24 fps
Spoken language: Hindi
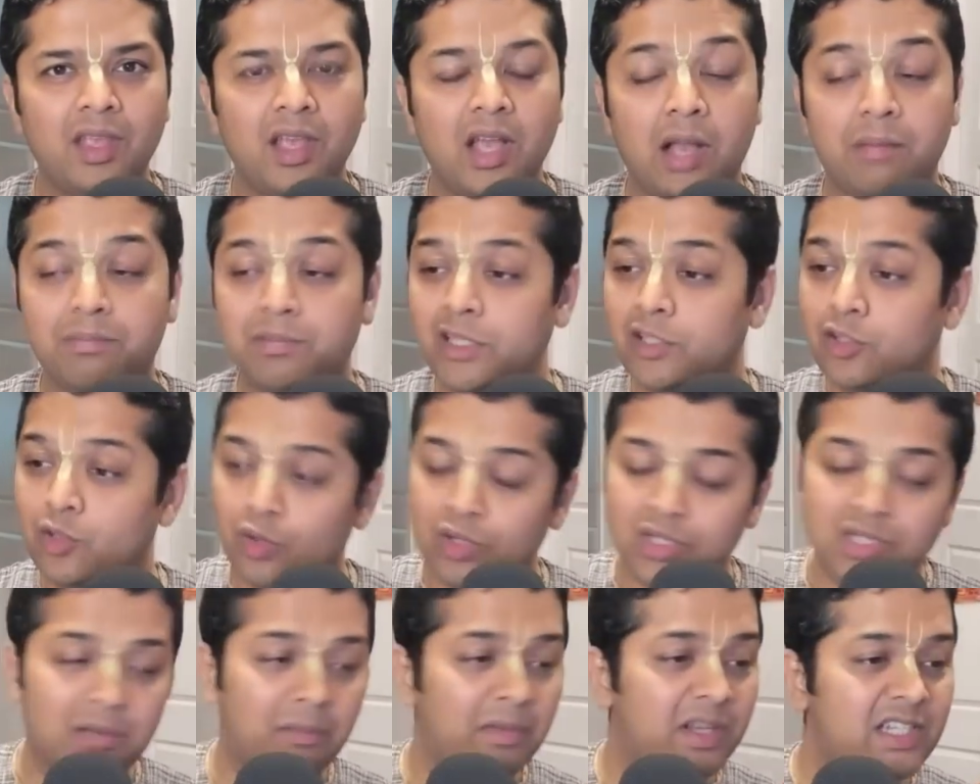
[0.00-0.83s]
अब किसी को
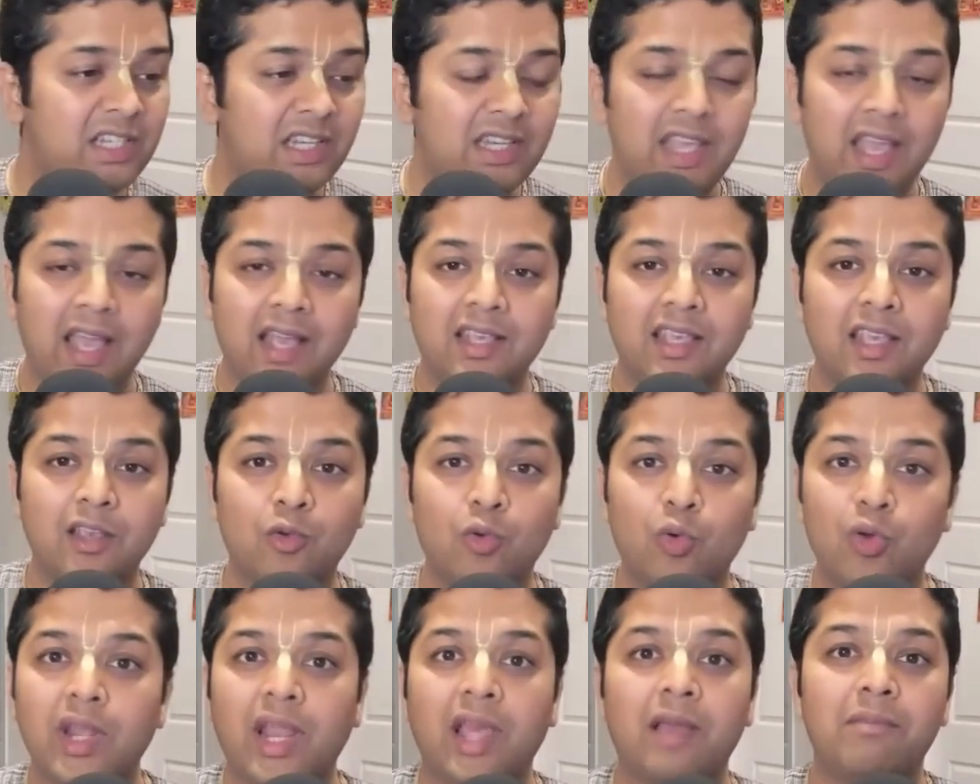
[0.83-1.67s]
समझ ही नहीं आया कि
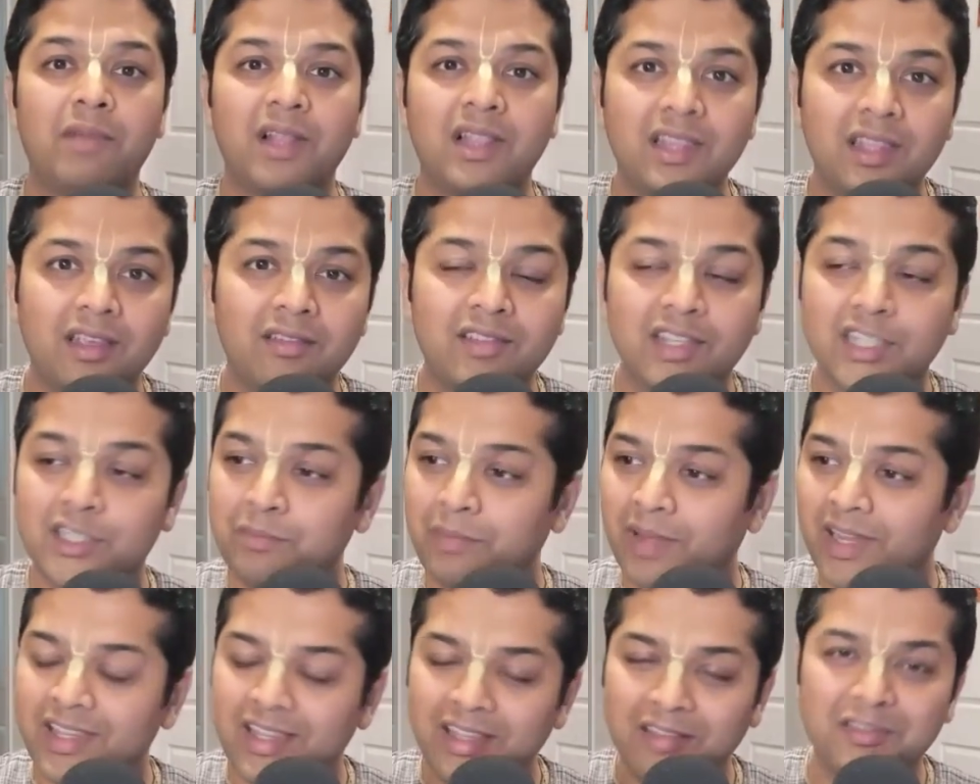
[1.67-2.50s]
कौन है बलदेव किस
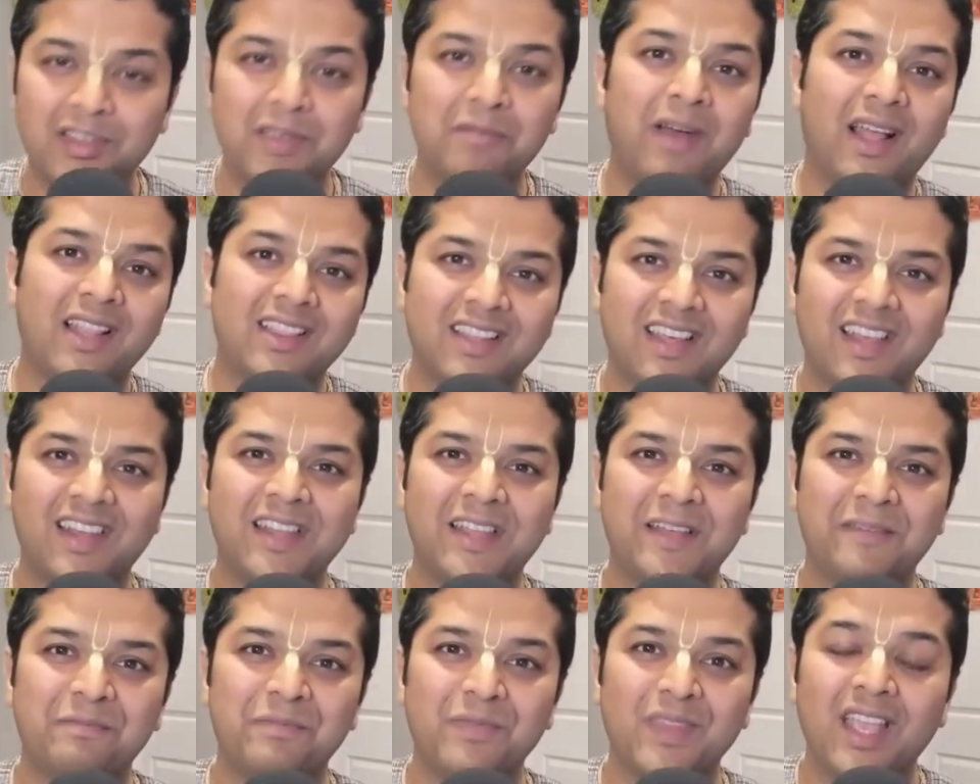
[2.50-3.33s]
बलदेव की बात कर रहे
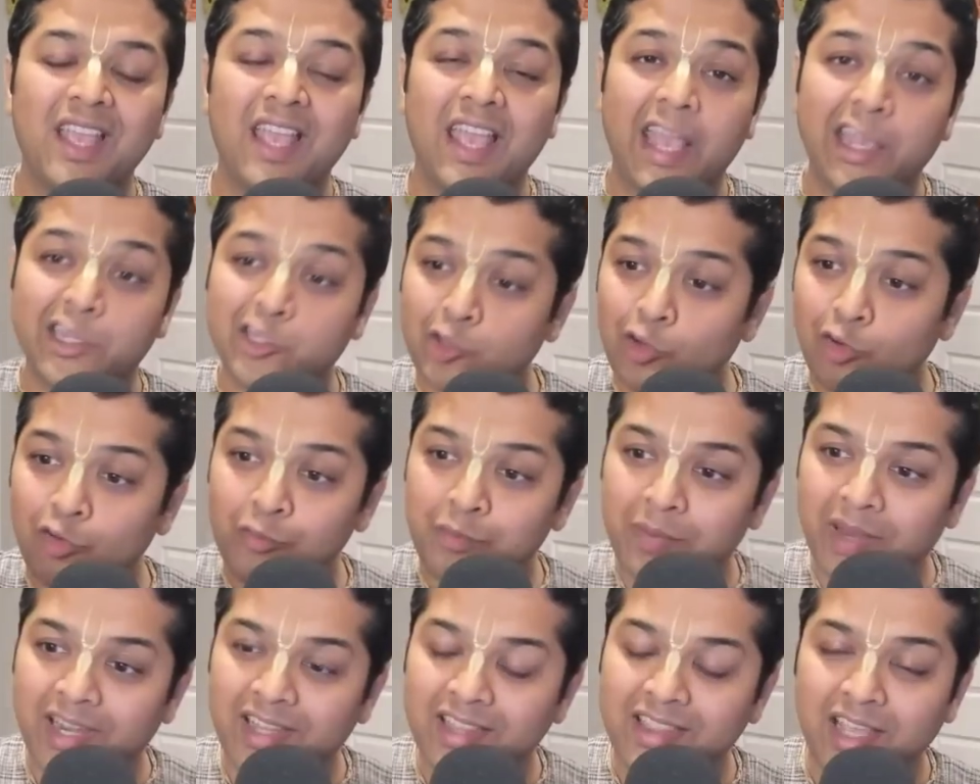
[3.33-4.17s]
हैं एक्चुअली वो
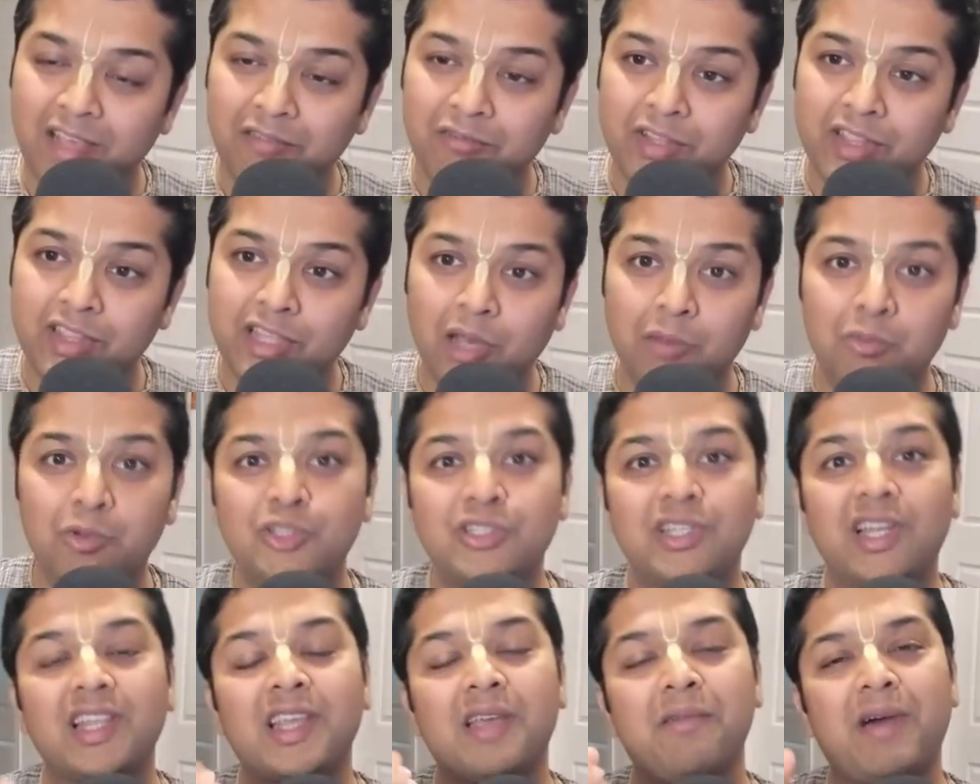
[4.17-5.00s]
बलदेव
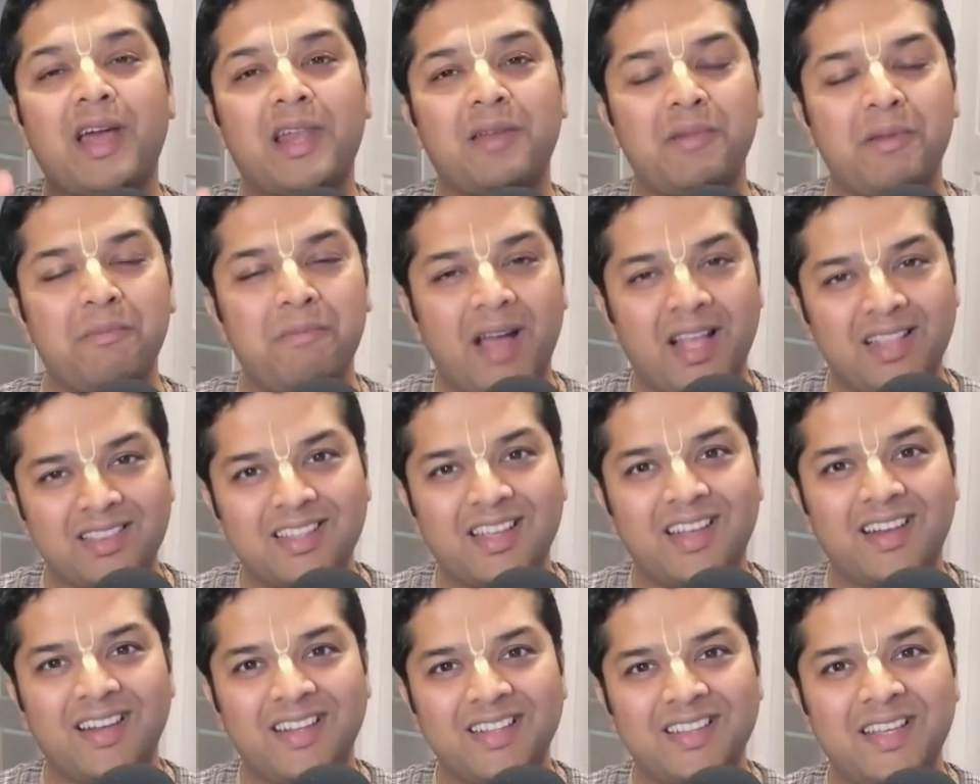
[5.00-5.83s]
विद्याभूषण के बारे में बात
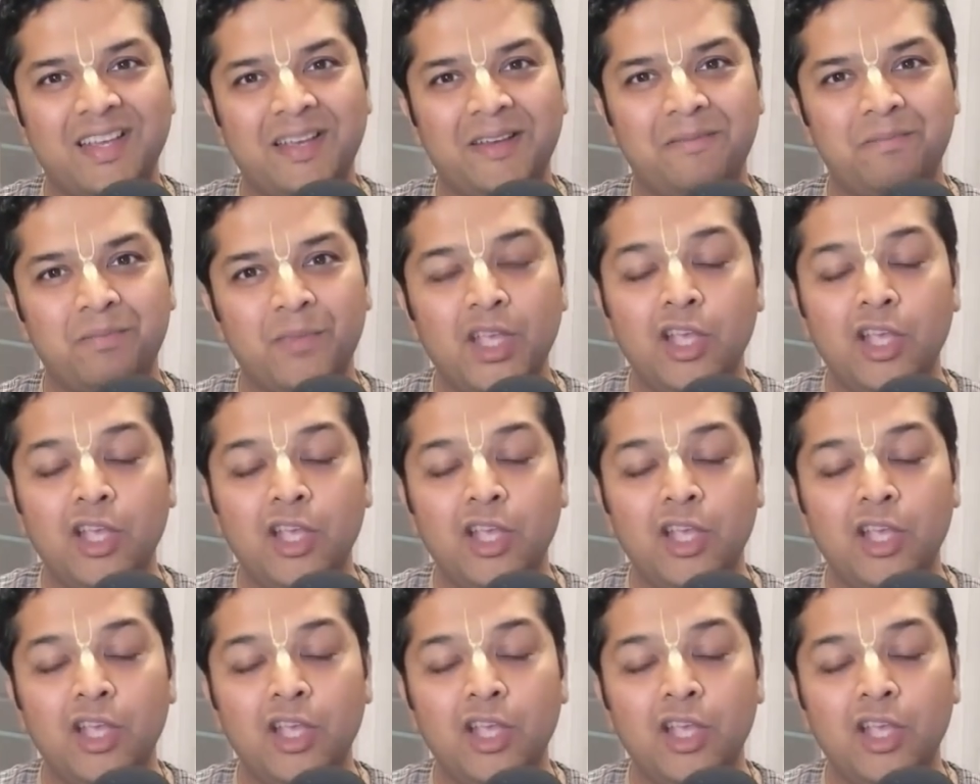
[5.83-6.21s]
कर रहे थे